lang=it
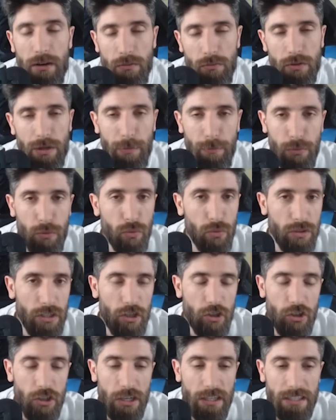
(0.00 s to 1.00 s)
una brutta
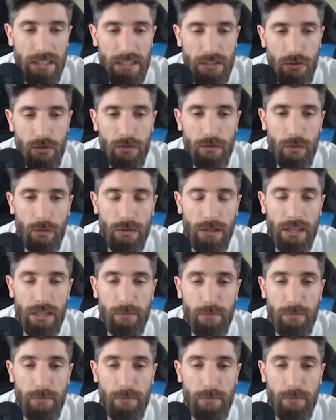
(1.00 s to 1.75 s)
scelta da sottovalutare,